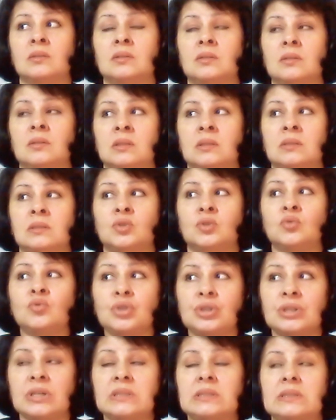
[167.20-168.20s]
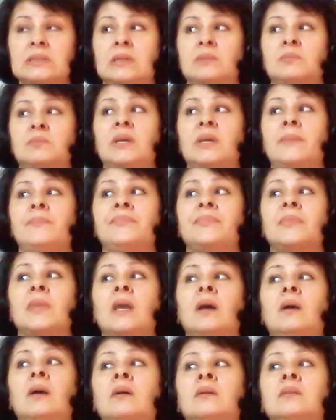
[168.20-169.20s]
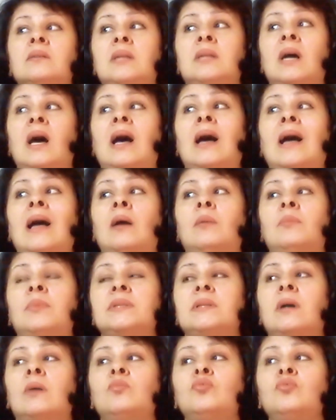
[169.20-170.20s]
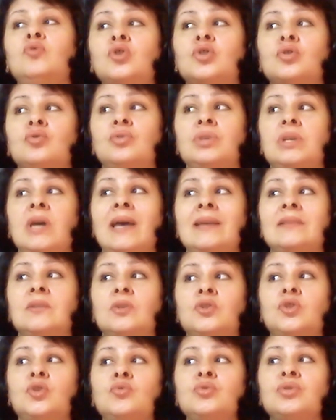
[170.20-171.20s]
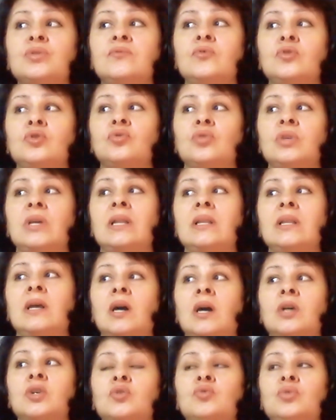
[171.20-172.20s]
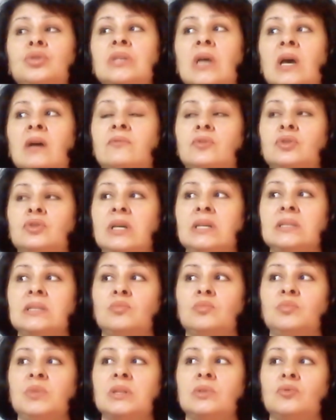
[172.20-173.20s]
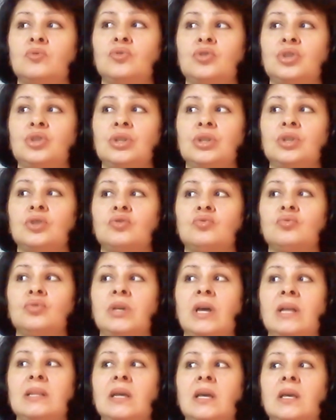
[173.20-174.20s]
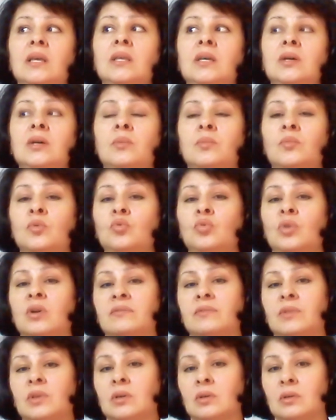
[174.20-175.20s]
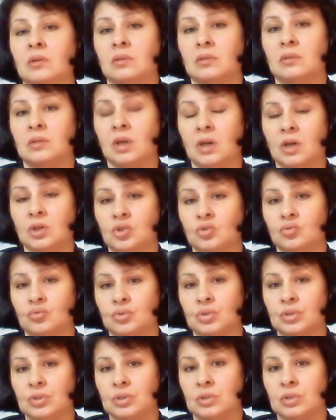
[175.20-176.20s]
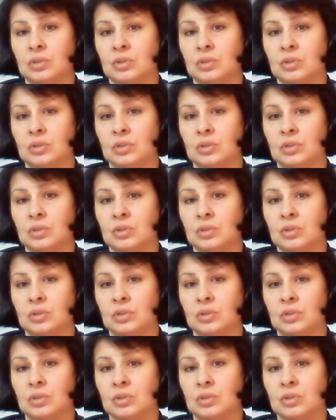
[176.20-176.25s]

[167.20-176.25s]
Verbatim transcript: э сущностями. Назовем Да, потому что я это чувствую, что я нахожусь. Вот знаете, у меня такое ощущение, что я на их уровне нахожусь.